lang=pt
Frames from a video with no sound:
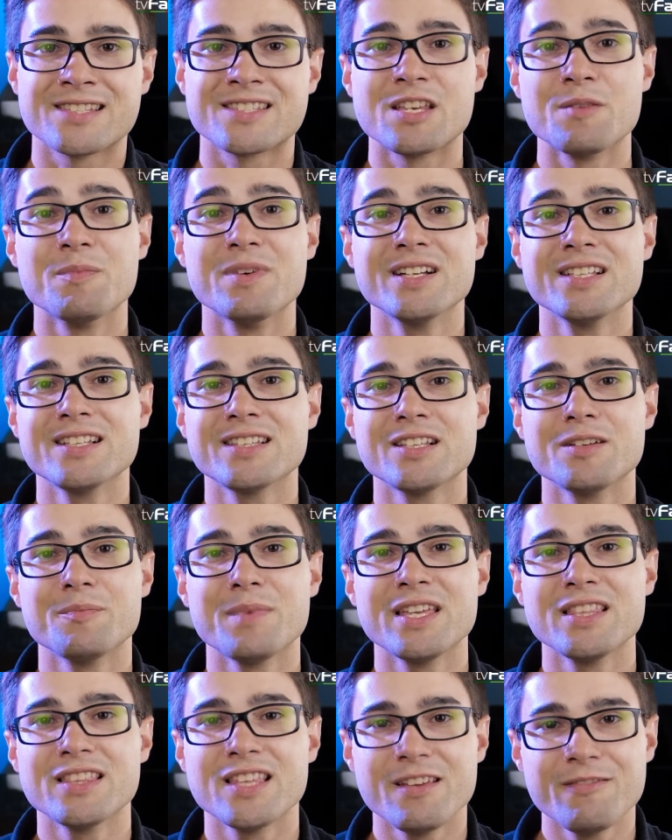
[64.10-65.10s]
semana
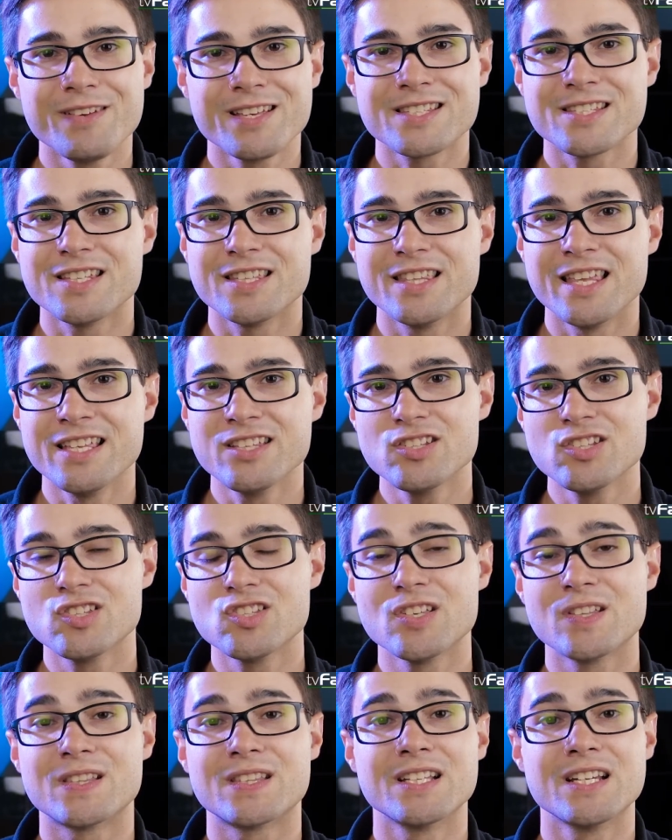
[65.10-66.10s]
também teve acidentes
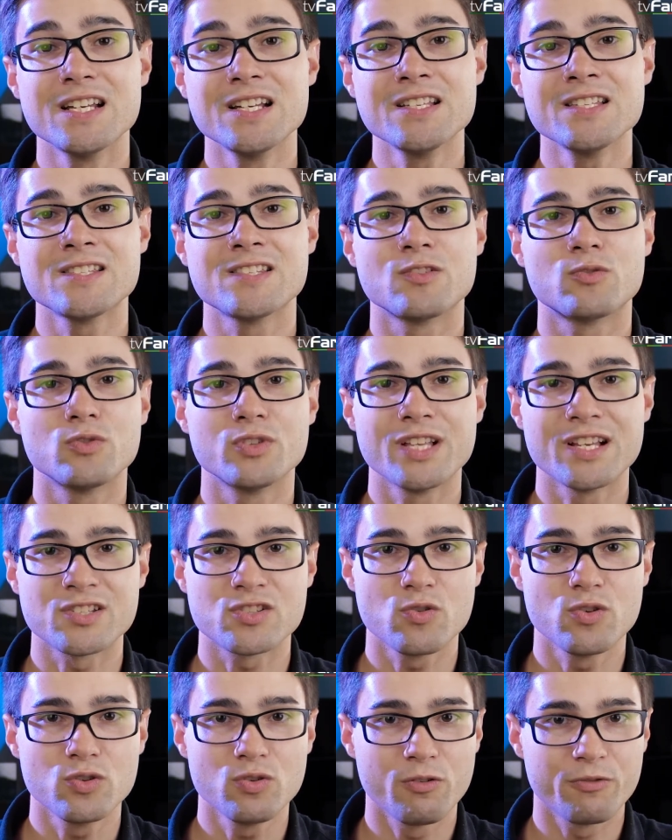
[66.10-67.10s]
de trânsito
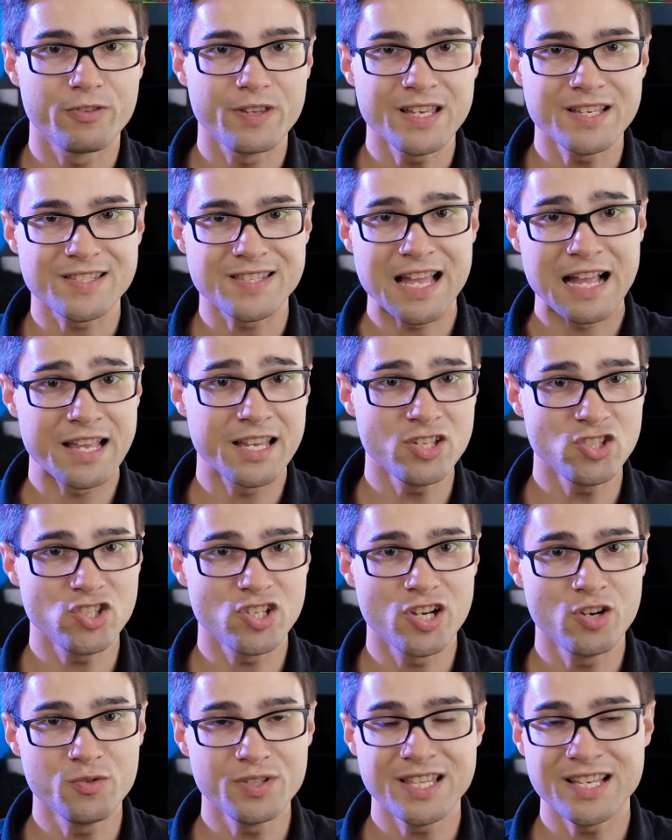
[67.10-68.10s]
nas rodovias da
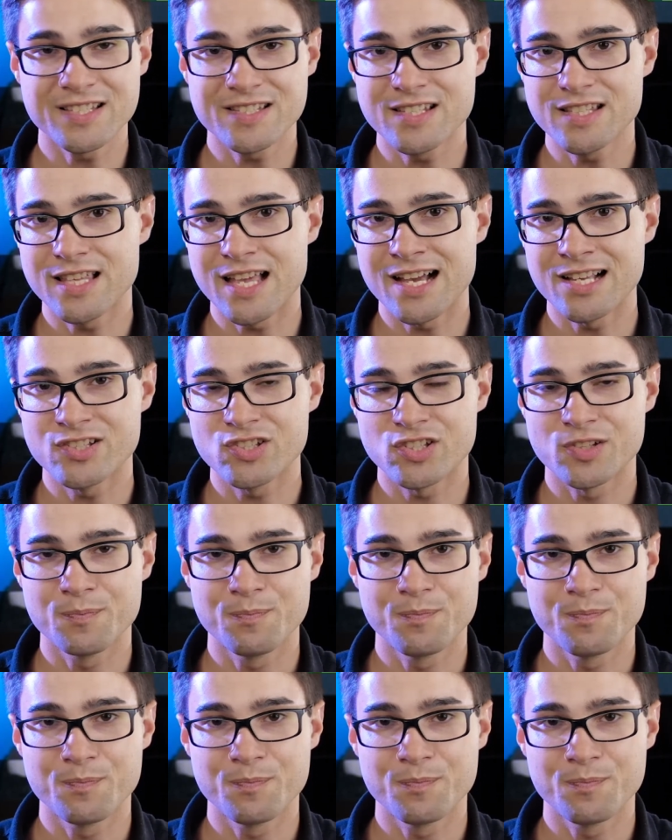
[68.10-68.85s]
região e na cidade.